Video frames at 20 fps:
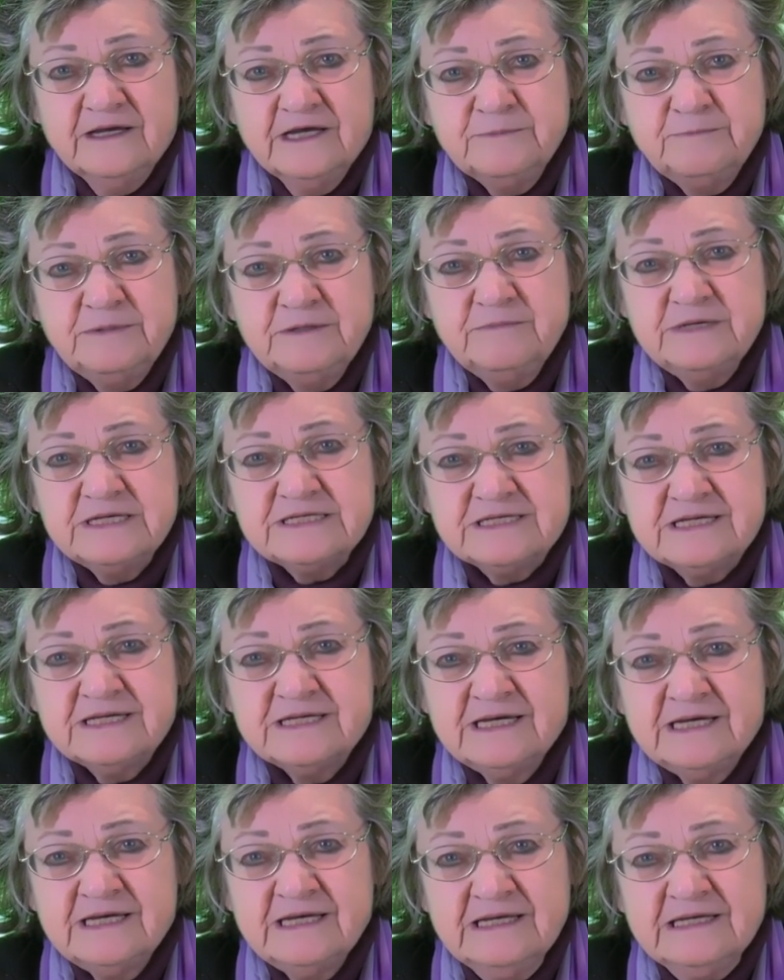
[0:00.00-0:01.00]
Ich bin mir
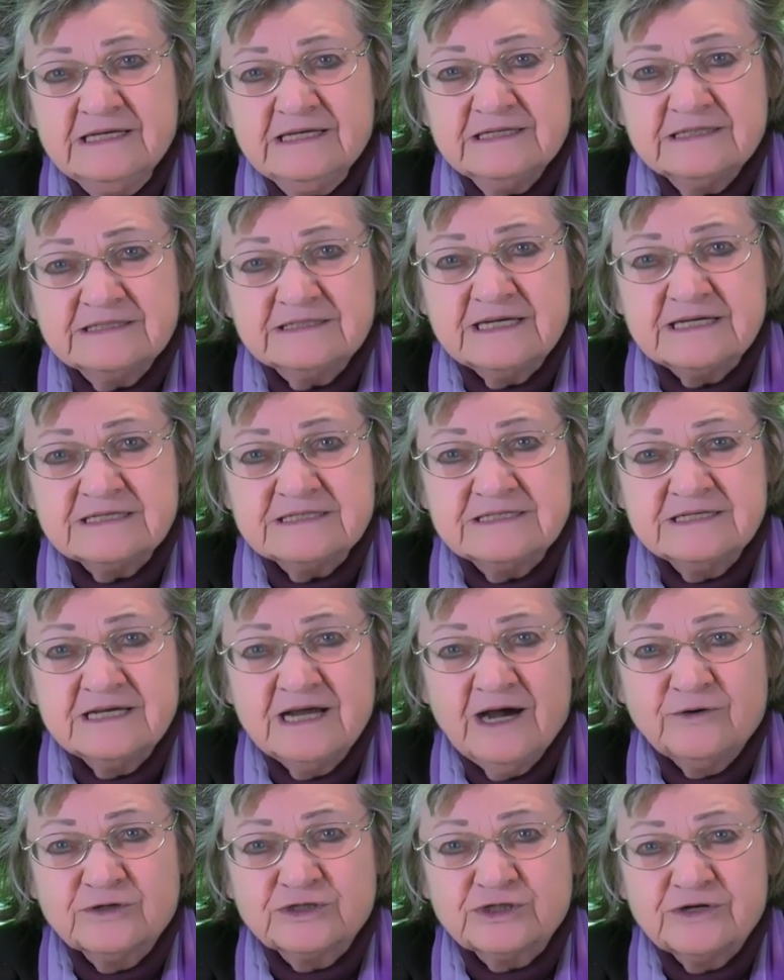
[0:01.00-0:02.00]
sicher, dass
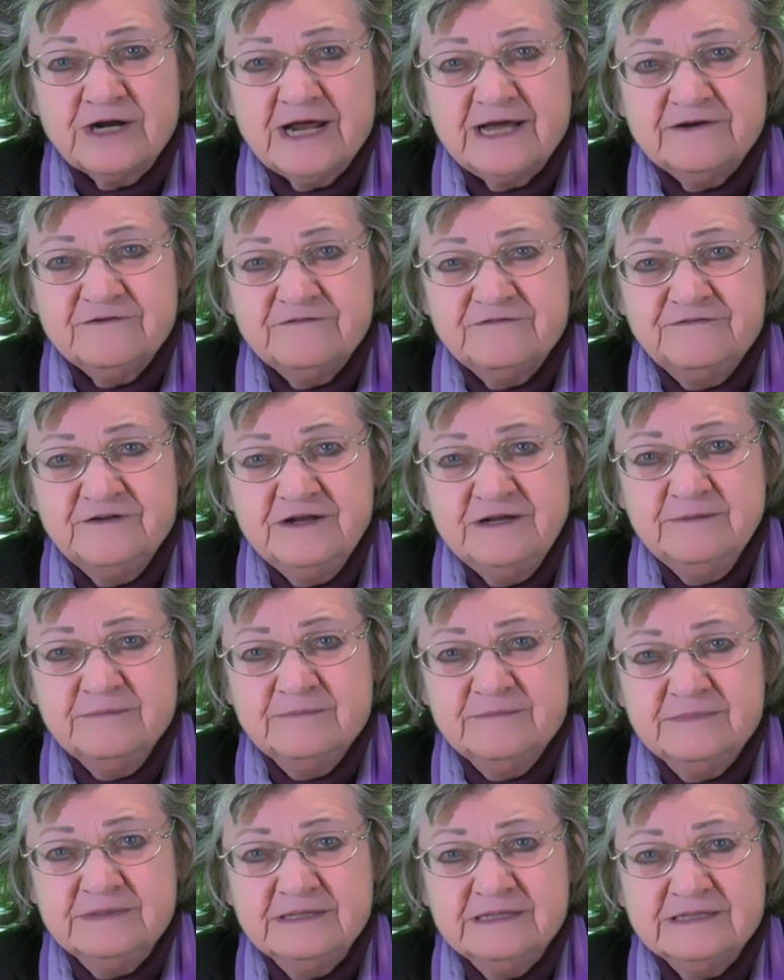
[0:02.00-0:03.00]
Sie auch schon einen
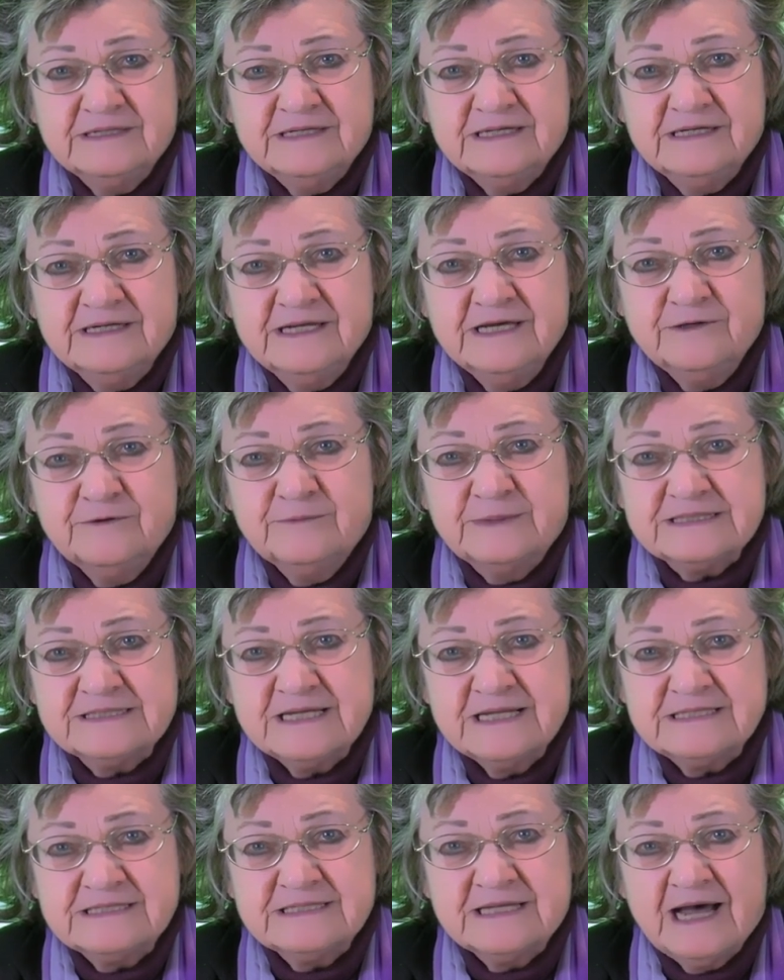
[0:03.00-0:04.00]
Film, den ich
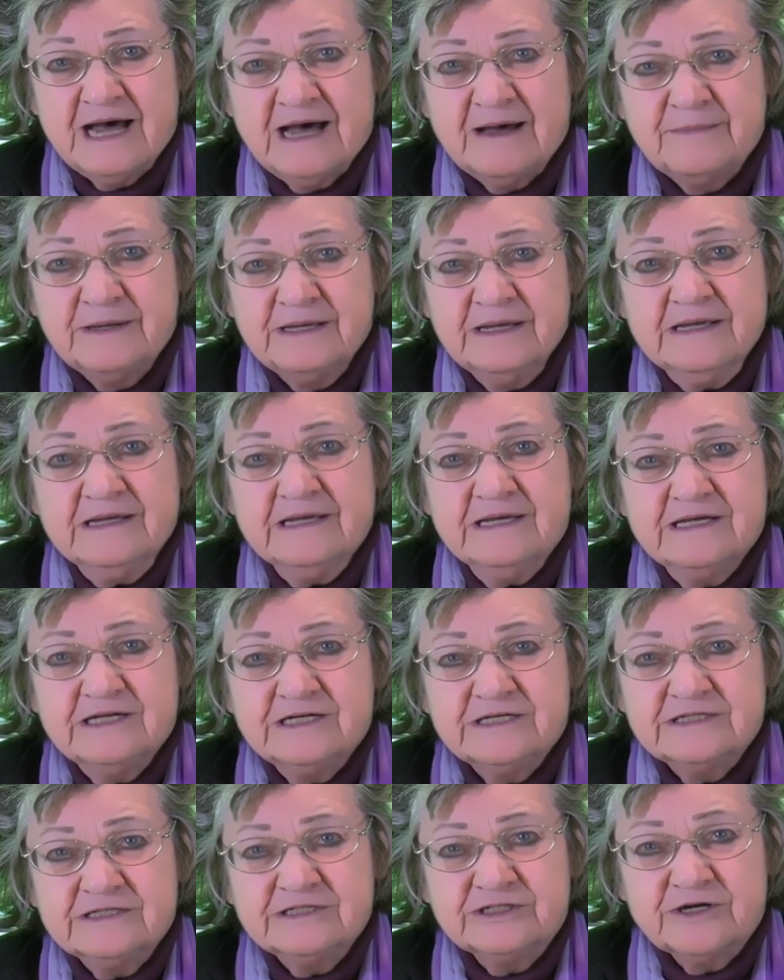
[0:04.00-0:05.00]
übersetzt habe,
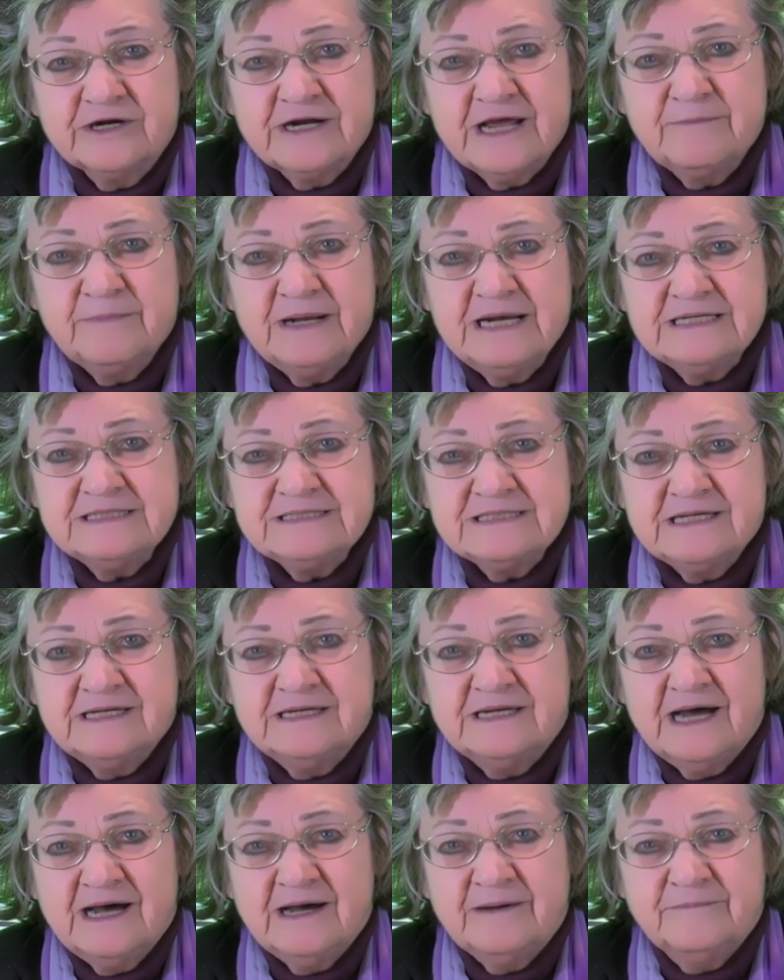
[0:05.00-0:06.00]
schon einmal
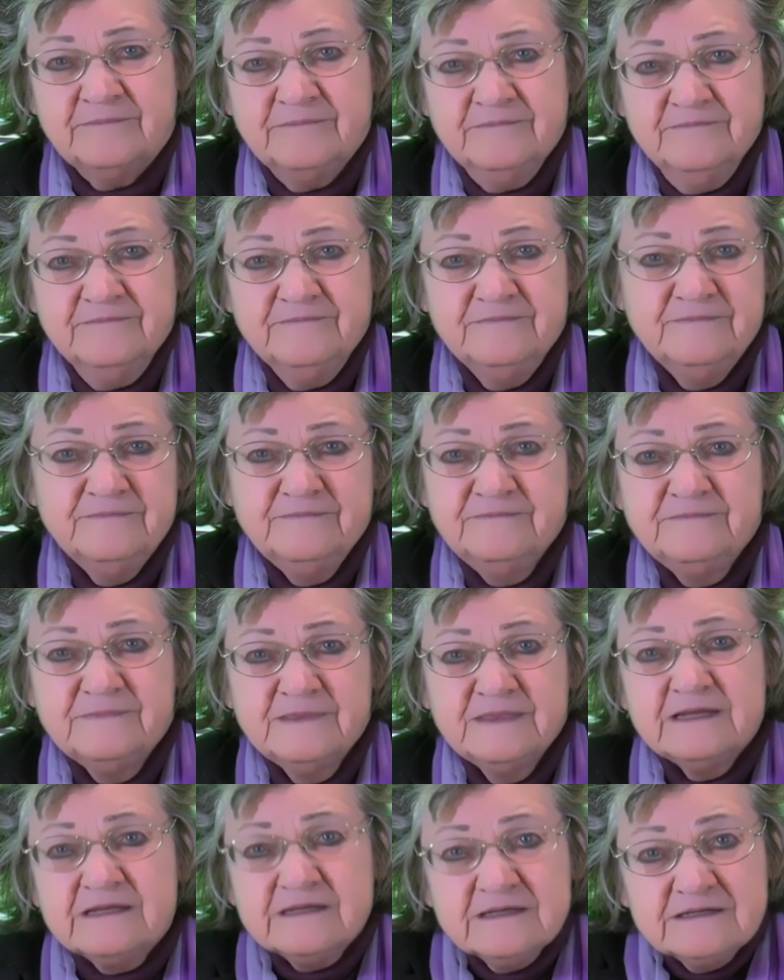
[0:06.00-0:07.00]
gesehen haben.
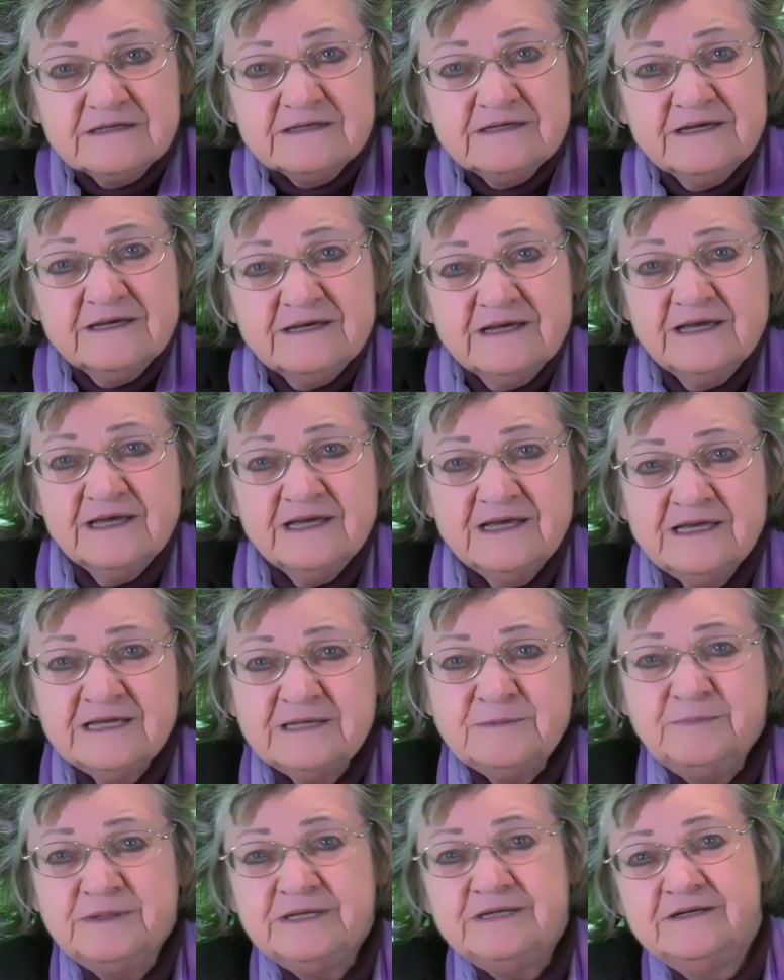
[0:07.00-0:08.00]

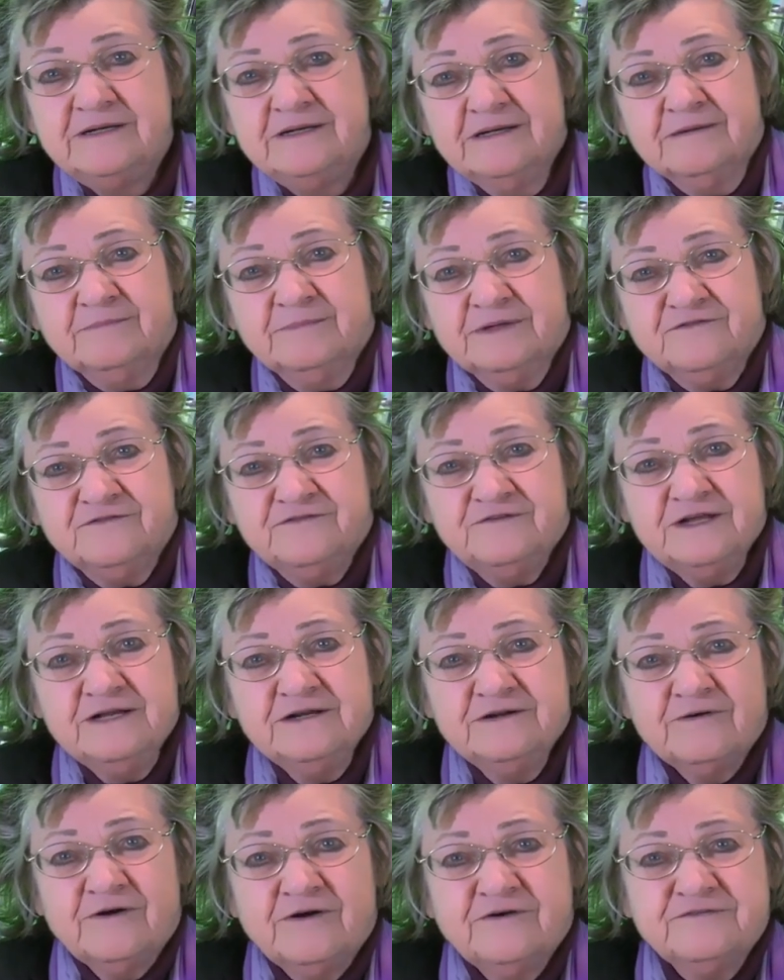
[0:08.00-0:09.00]
Ich bin mit
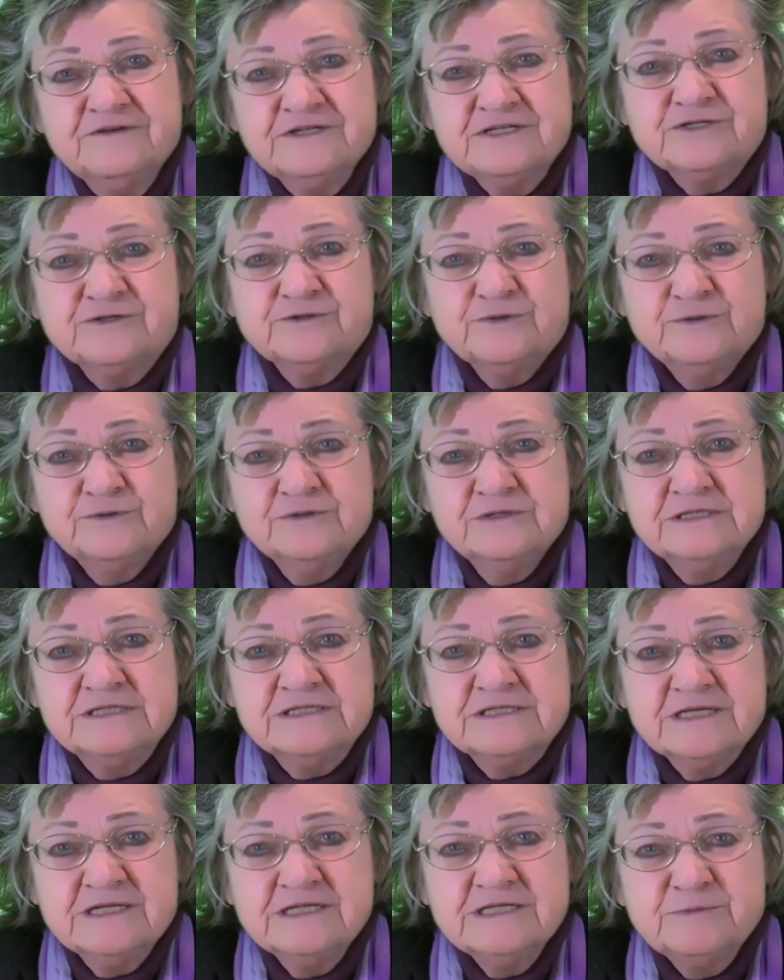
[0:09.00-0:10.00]
vielen
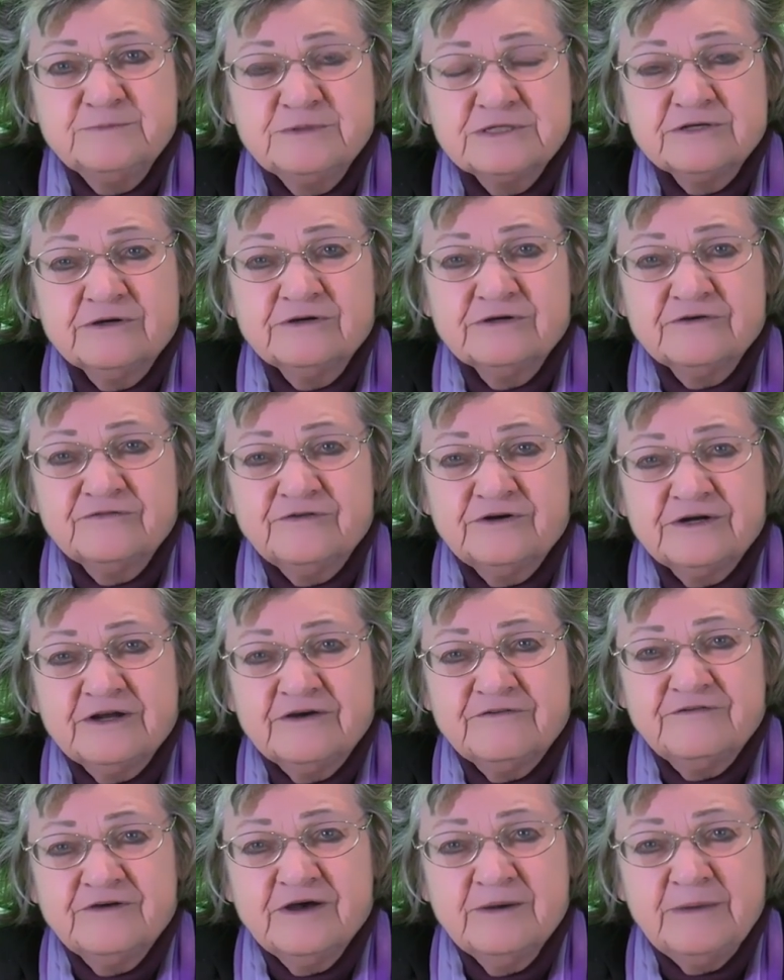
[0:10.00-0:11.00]
Office-Tools, insbesondere von
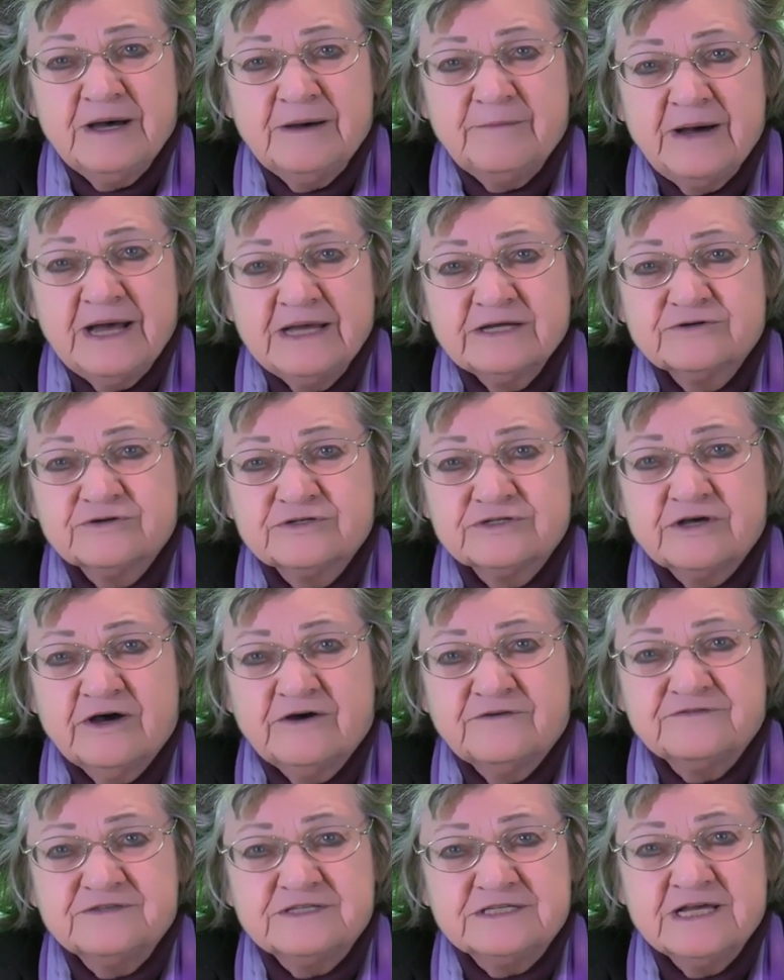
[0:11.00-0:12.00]
der Firma
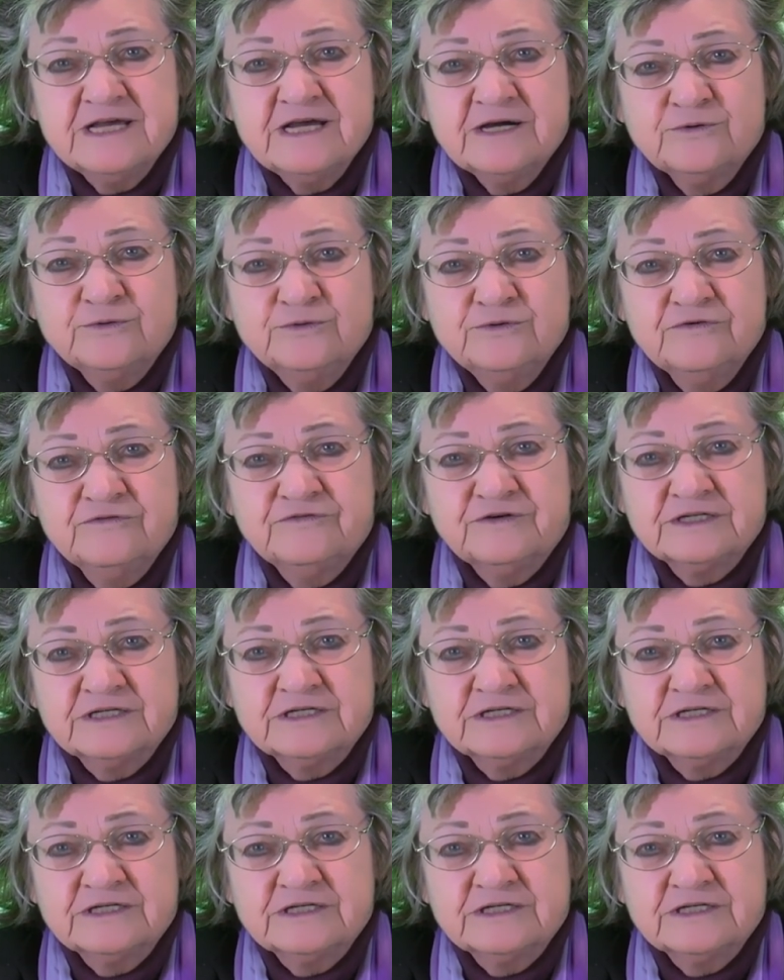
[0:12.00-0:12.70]
Microsoft, sehr gut